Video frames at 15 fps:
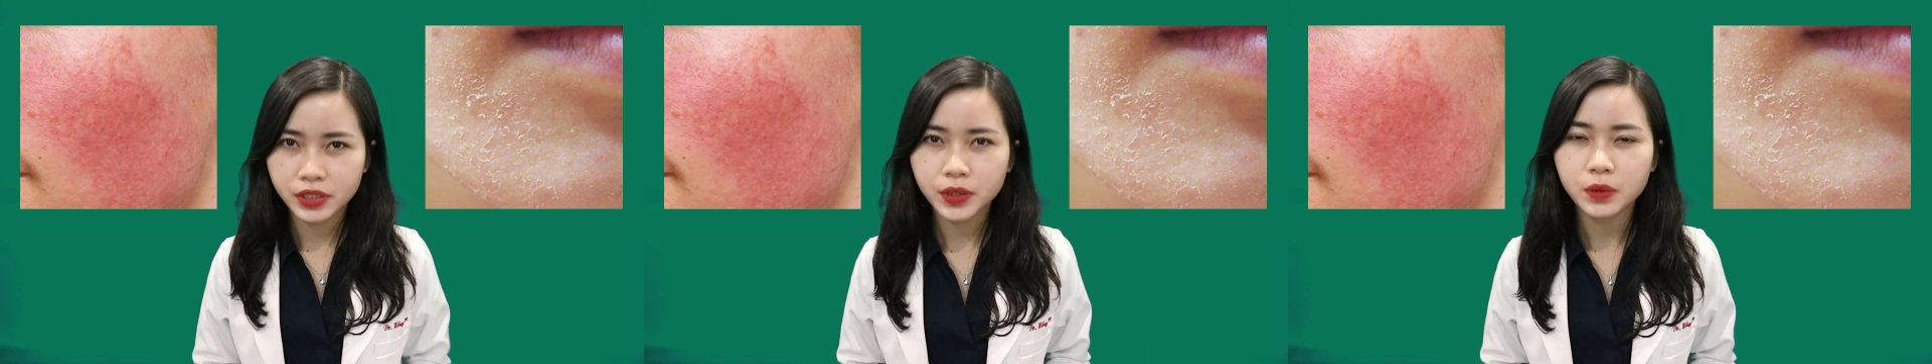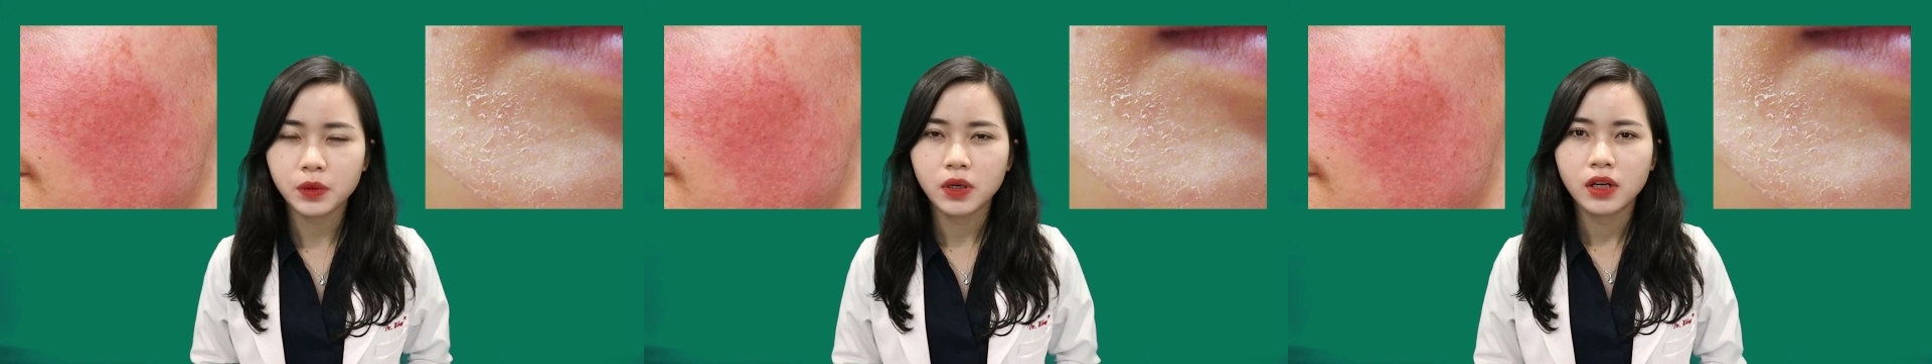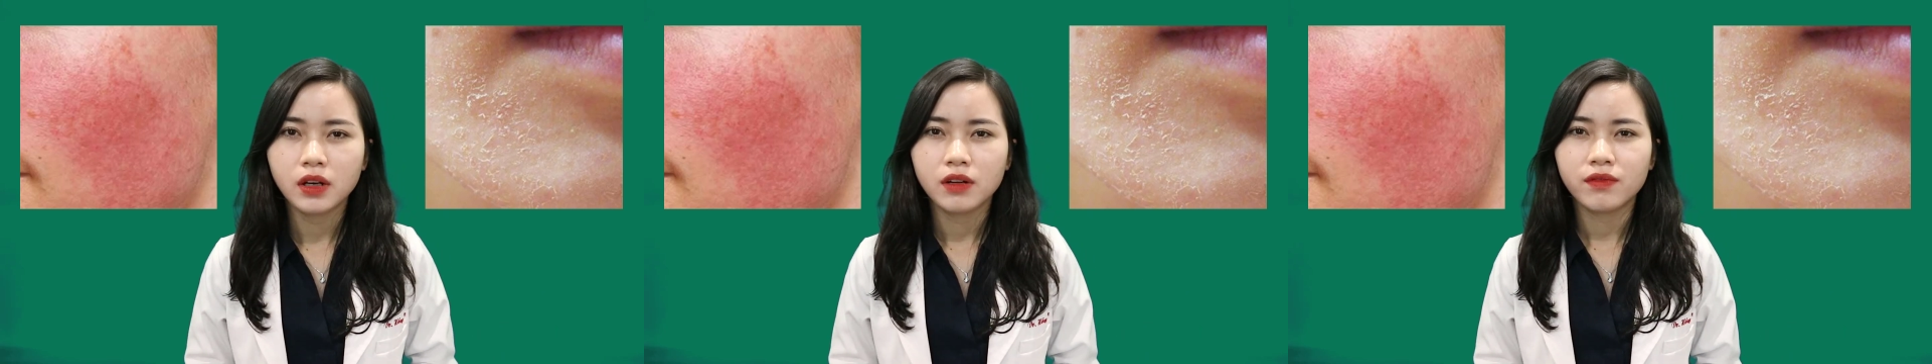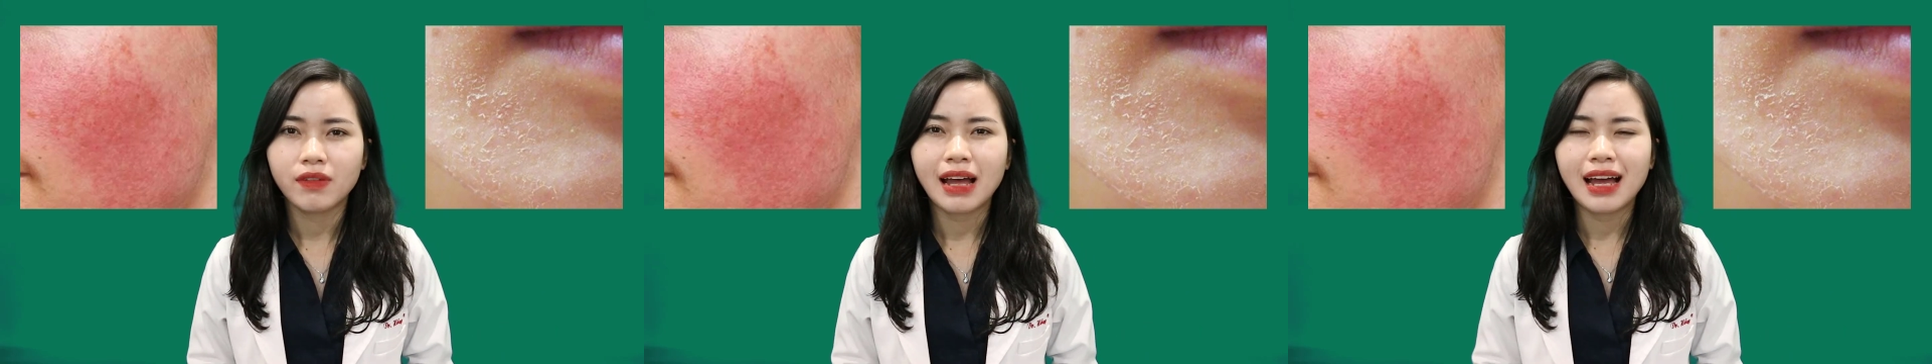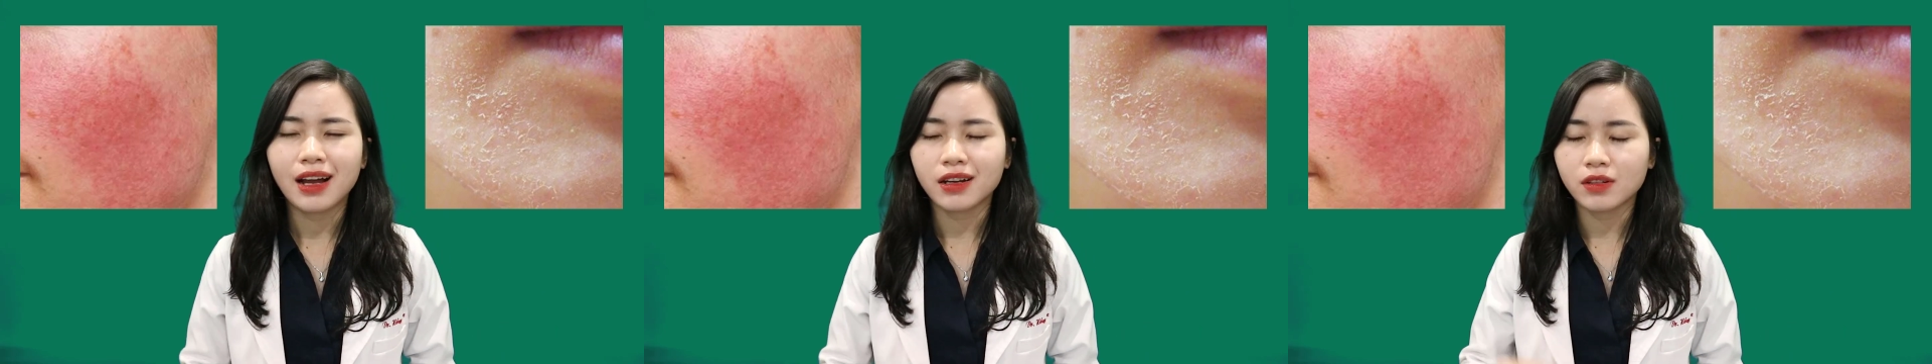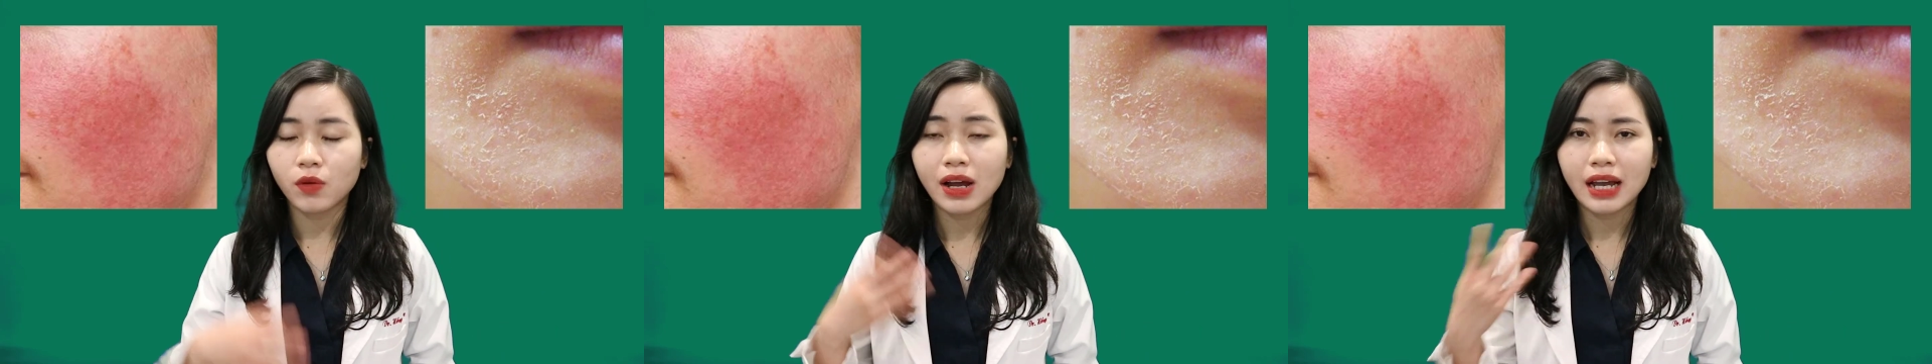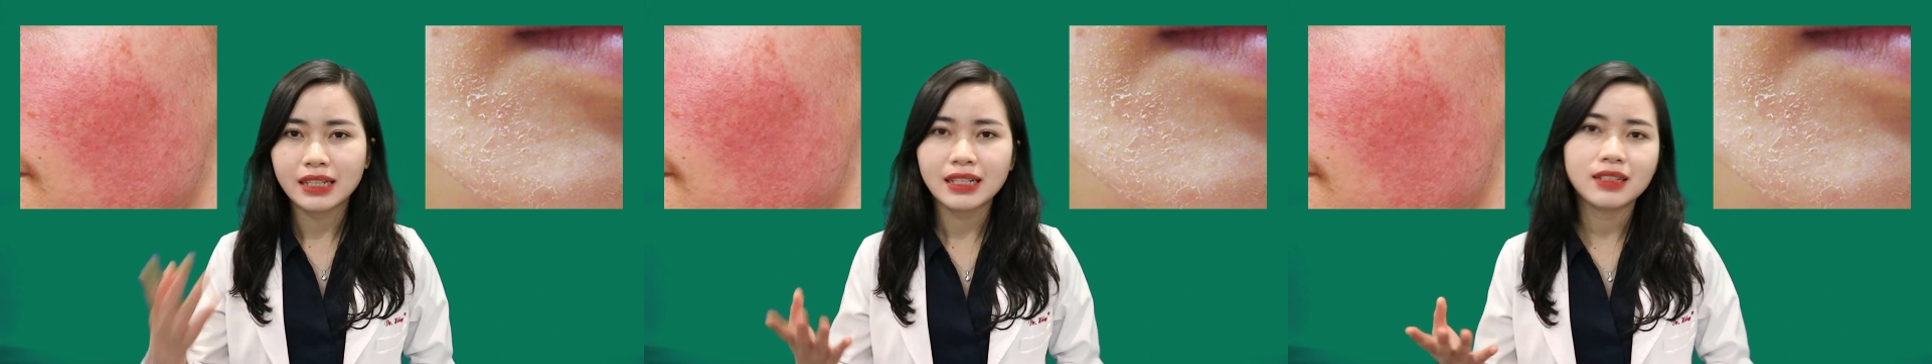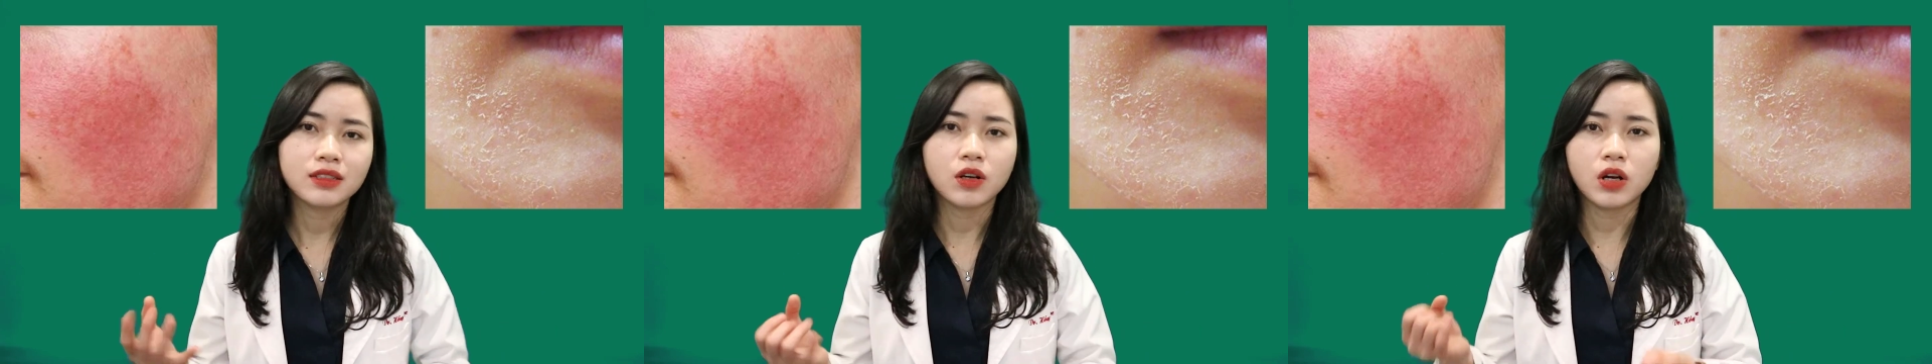chịu. Và qua cái
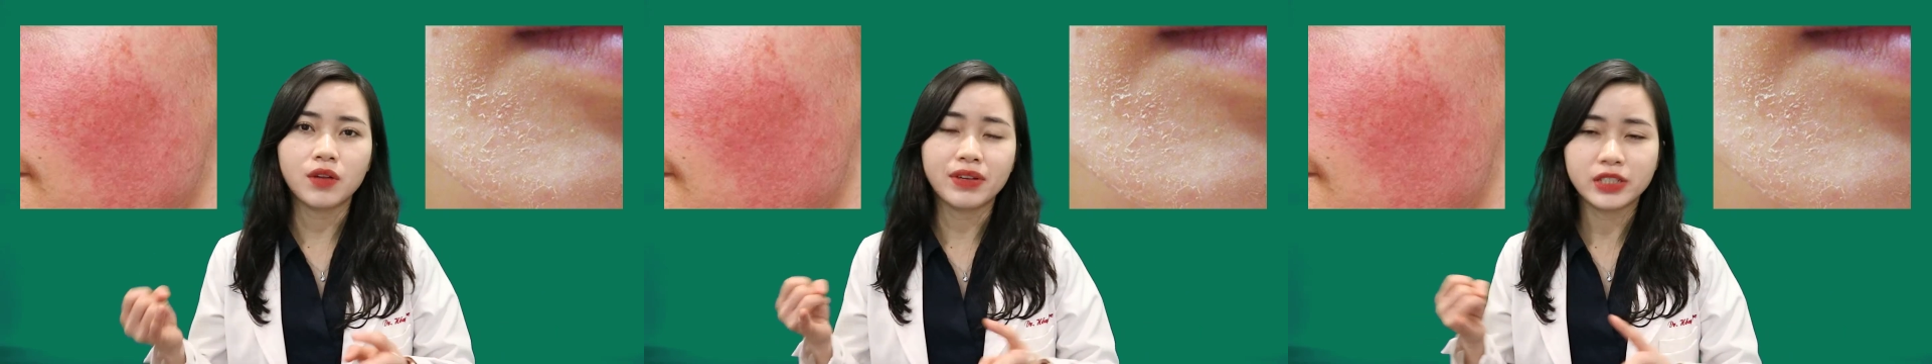dặn dò là